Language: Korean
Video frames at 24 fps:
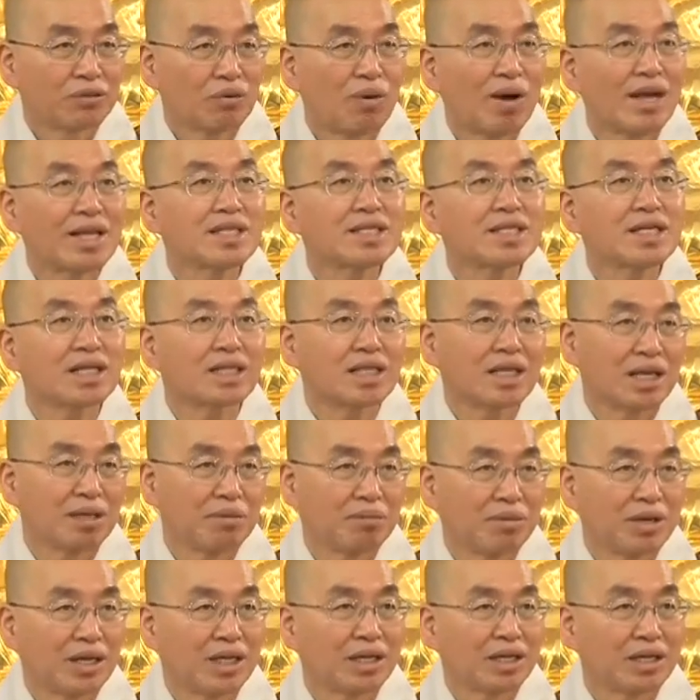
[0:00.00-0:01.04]
환자다
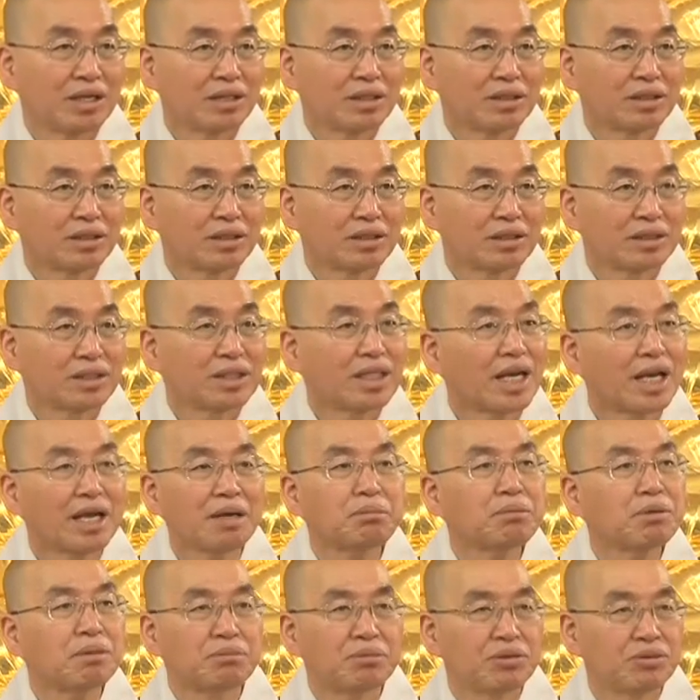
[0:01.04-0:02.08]
이 말이야. 그냥
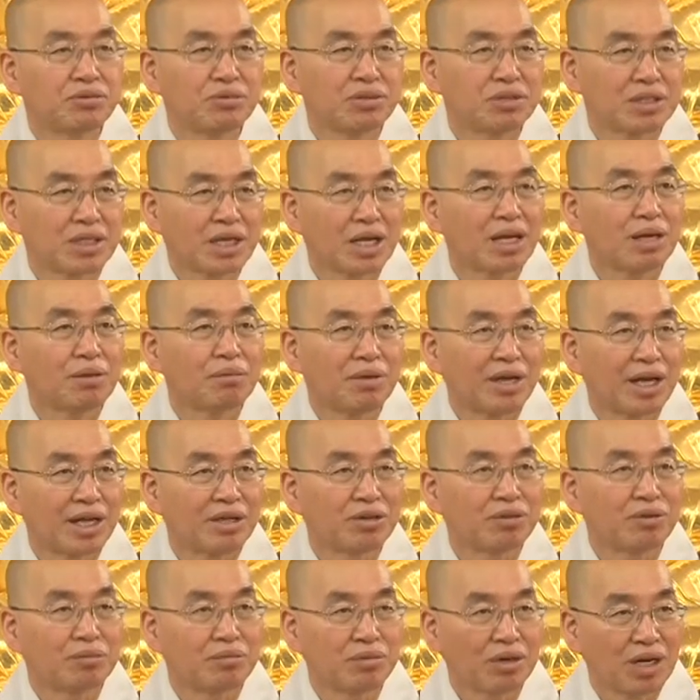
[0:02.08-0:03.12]
행패 피우는 사람이
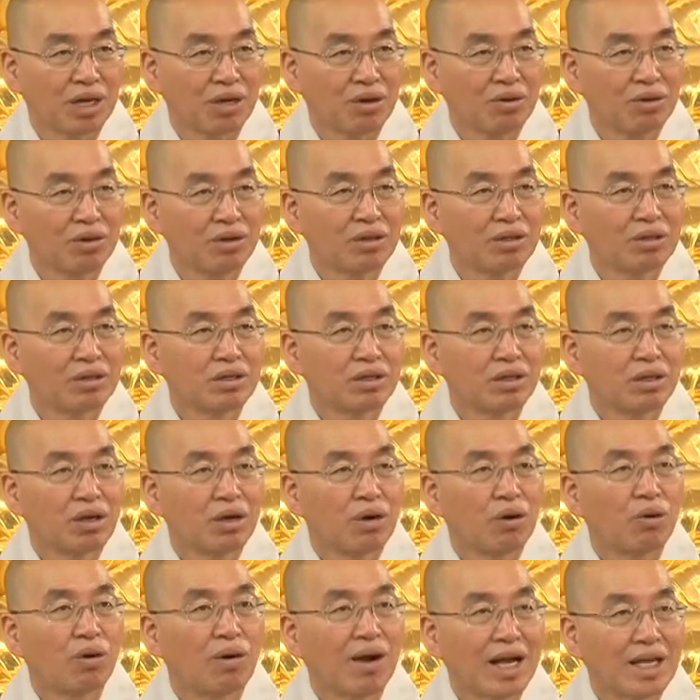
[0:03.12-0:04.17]
아니고 뭐라고?
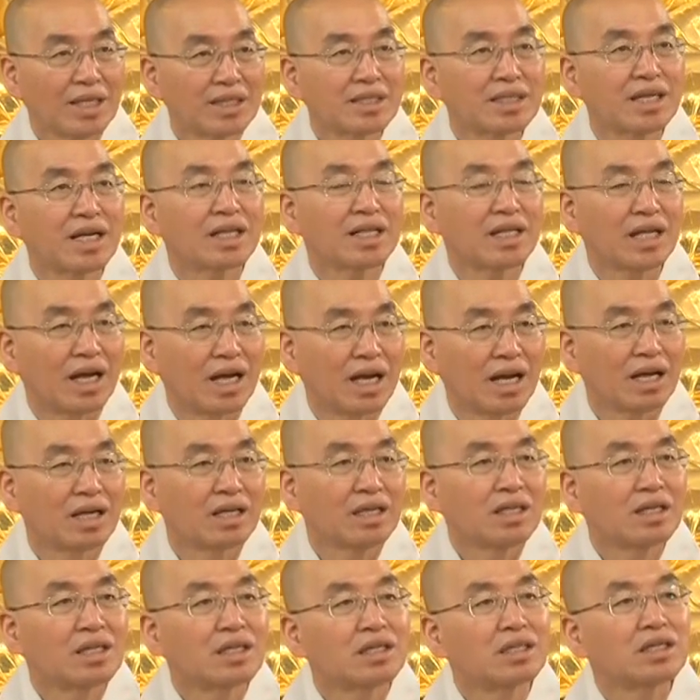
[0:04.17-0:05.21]
환자다.
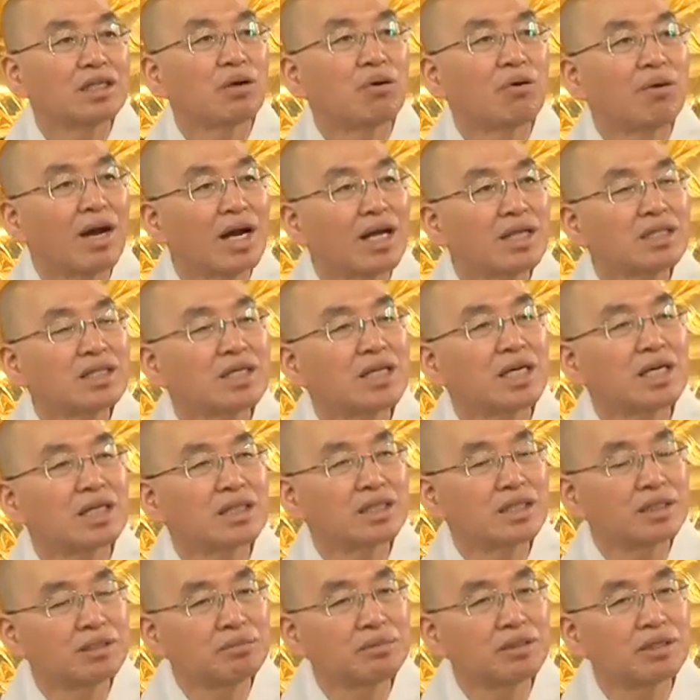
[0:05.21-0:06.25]
근데
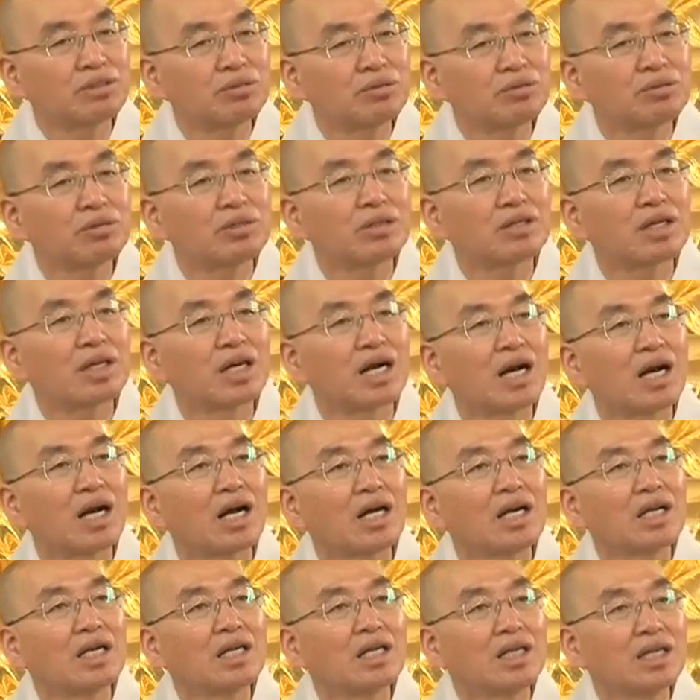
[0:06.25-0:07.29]
환자가 집에
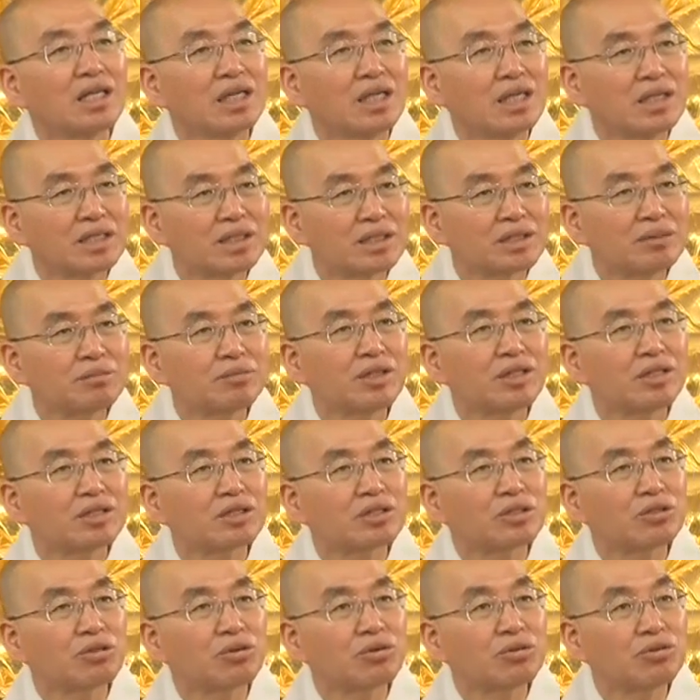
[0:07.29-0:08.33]
누워가
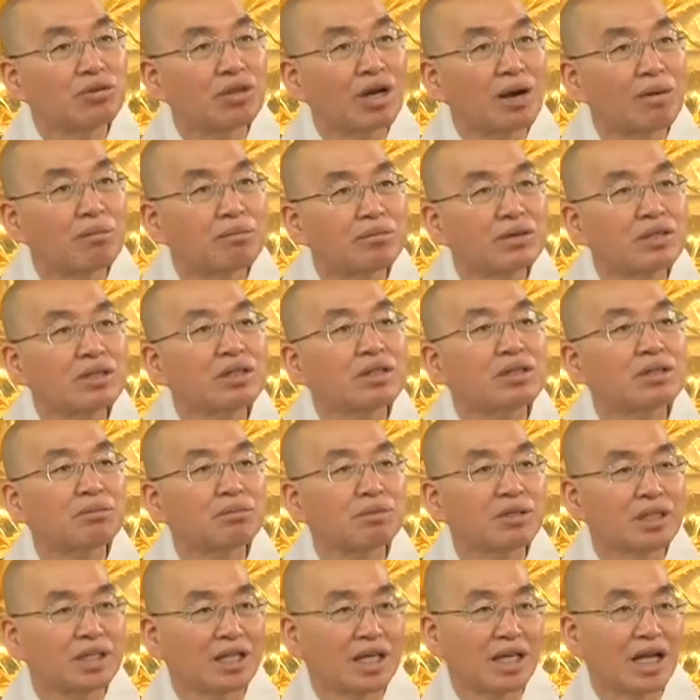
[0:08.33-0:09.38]
있으면서 돈도 안 버는
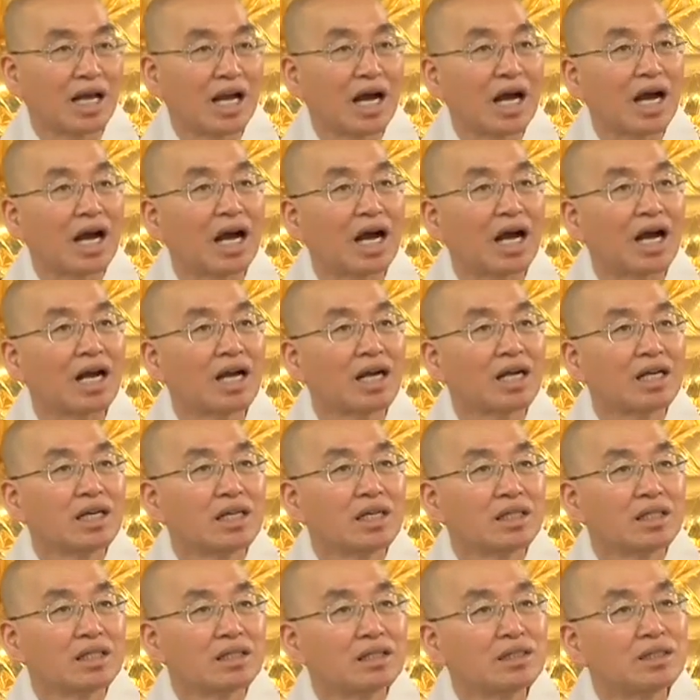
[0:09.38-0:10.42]
것보다야
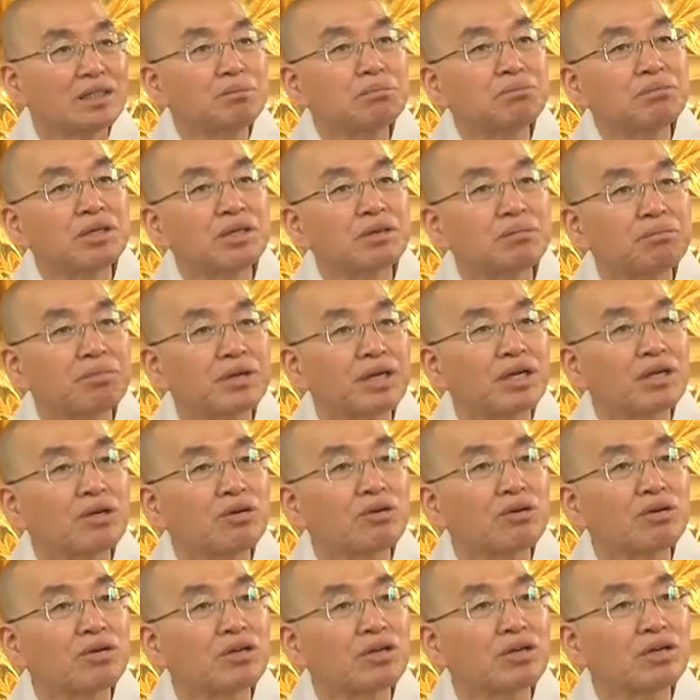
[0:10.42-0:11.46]
의심병
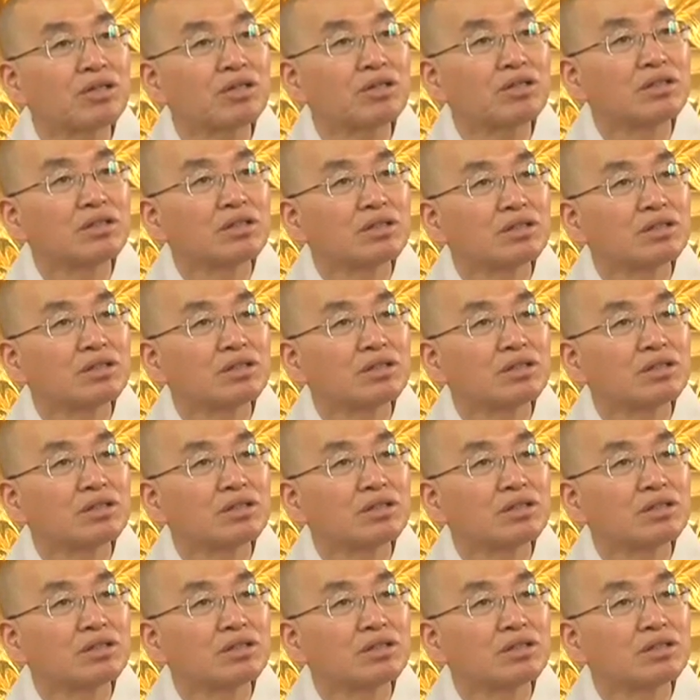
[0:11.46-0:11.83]
빼놓고는